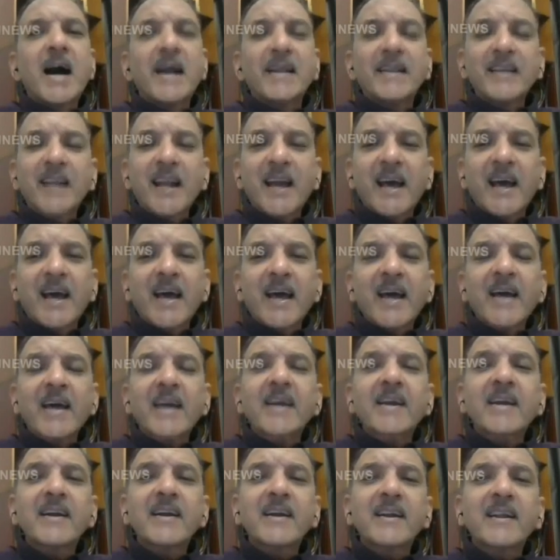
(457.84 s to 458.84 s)
அதுல
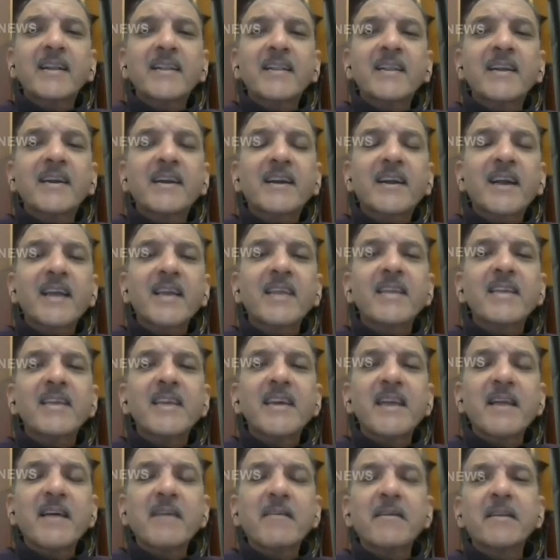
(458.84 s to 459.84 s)
கிட்டத்தட்ட
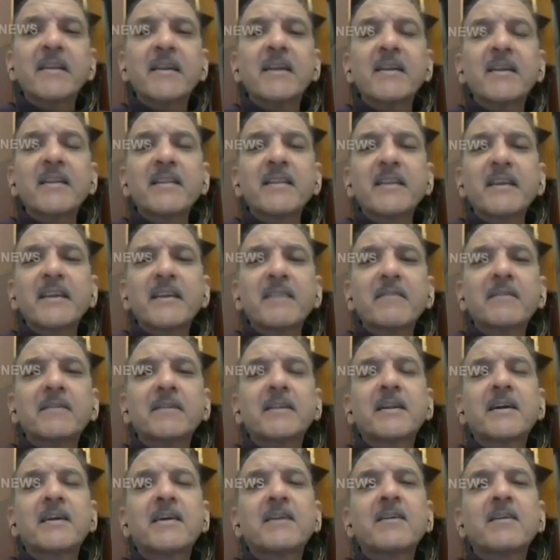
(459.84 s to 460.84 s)
இருபதுல இருந்து
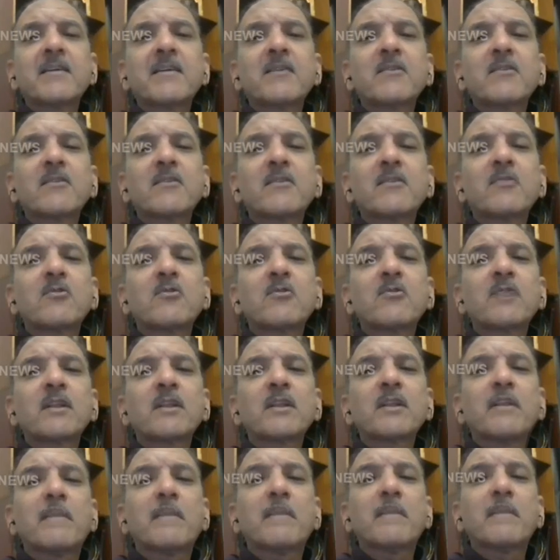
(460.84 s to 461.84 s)
இருபத்தி ரெண்டு தொகுதியில
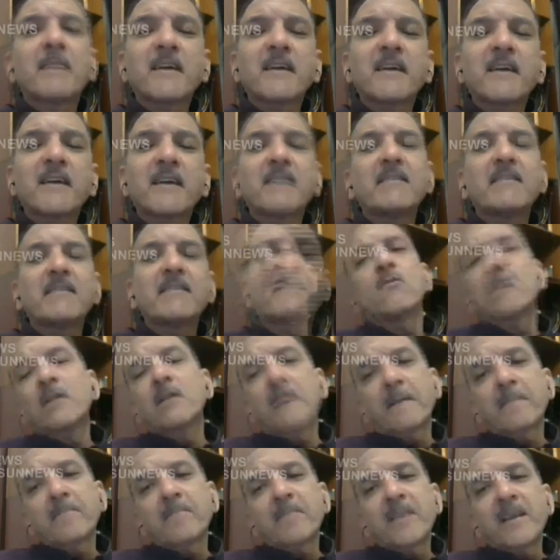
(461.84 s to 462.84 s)
பாஜக ஜெயிக்க உழுதுறாங்க
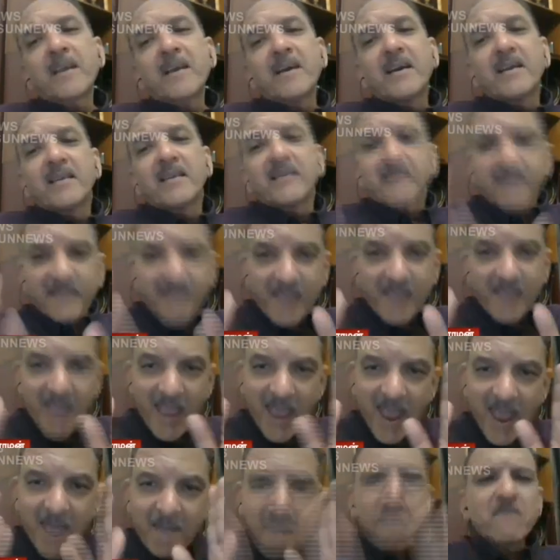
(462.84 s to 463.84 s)

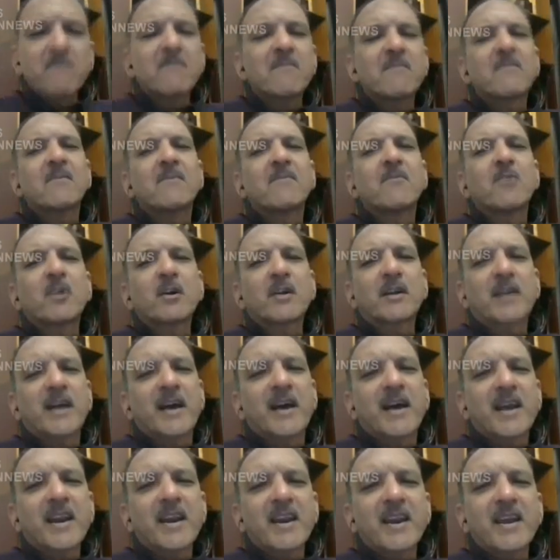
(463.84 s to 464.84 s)
சேம்
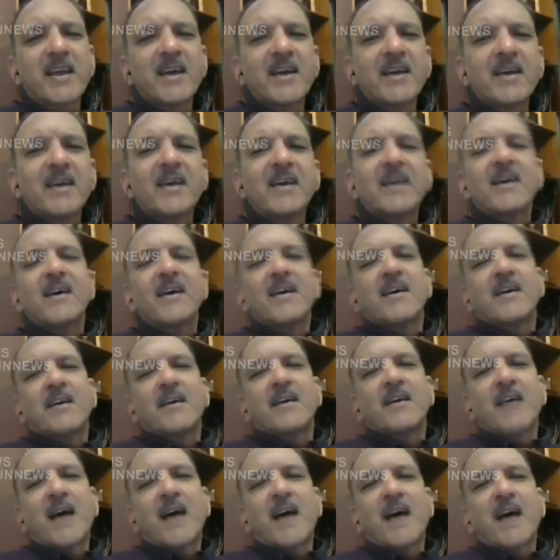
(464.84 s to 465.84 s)
ஓட்டர்
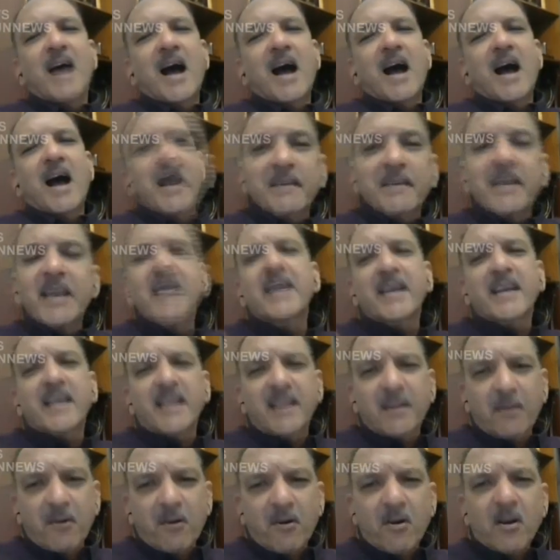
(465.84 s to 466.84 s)
அசம்பிளிக்கு எனக்கு
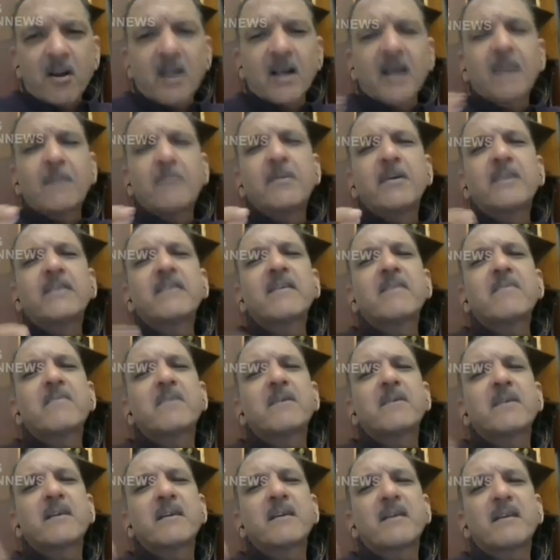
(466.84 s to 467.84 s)
இந்த லோக்கல்
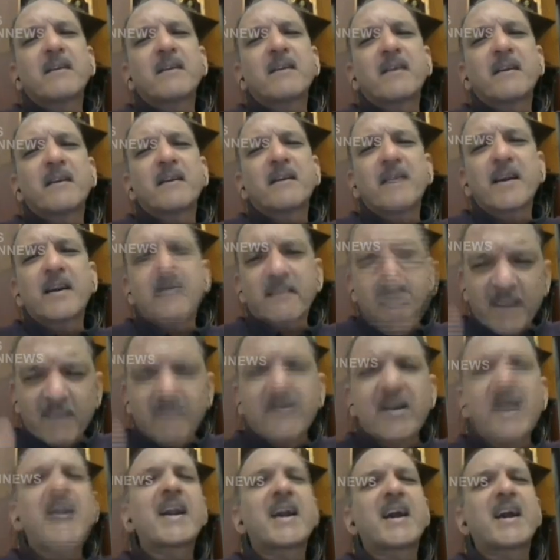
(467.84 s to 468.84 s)
பிஜேபி லீடர்ஸ் எனக்கு
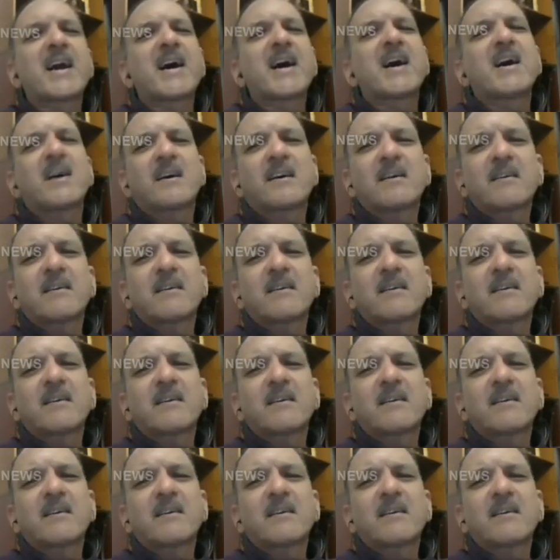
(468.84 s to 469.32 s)
வேண்டாம்